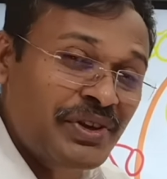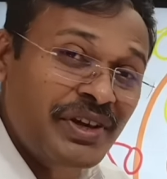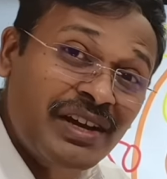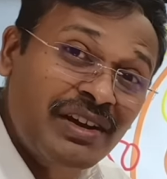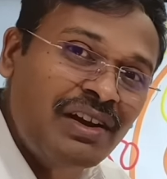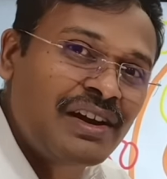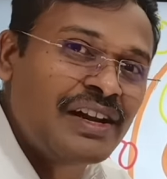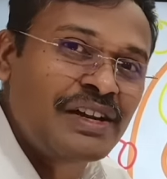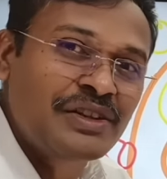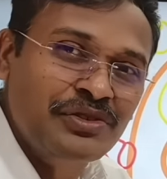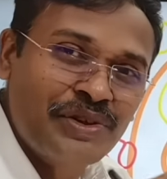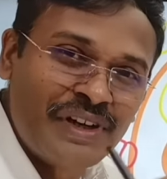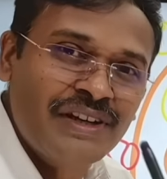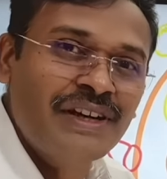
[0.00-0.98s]
ஏன் காலையில
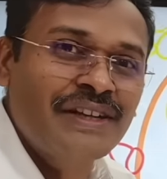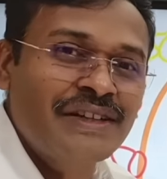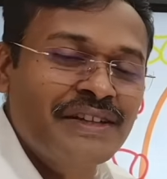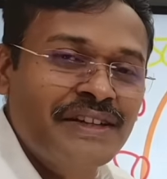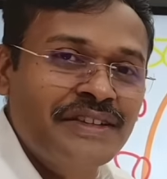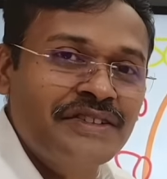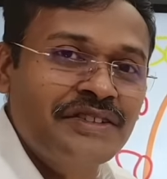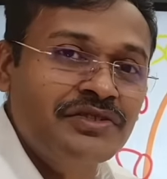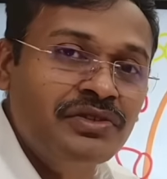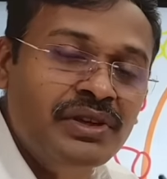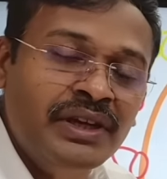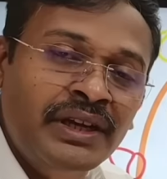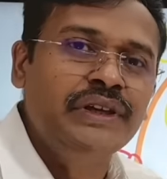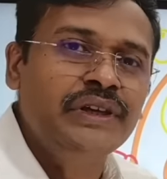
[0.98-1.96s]
சொல்றதுக்கு ரீசன்
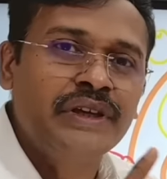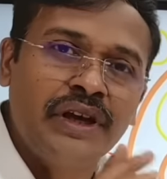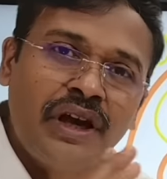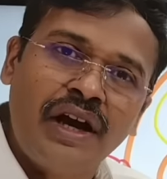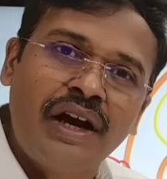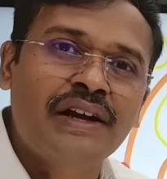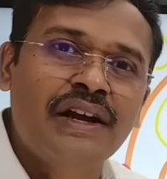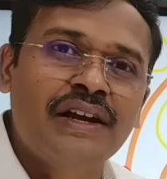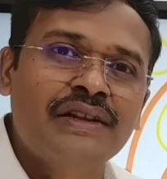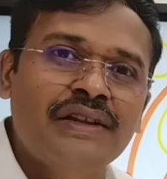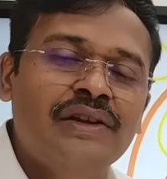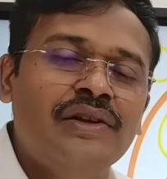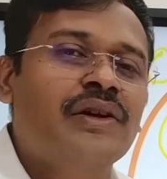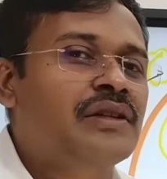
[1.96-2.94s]
சொல்றேன் யாரா
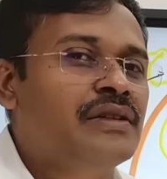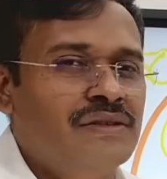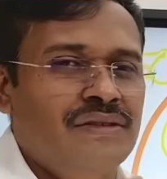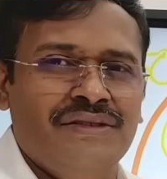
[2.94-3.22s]
இருந்தாலும் அது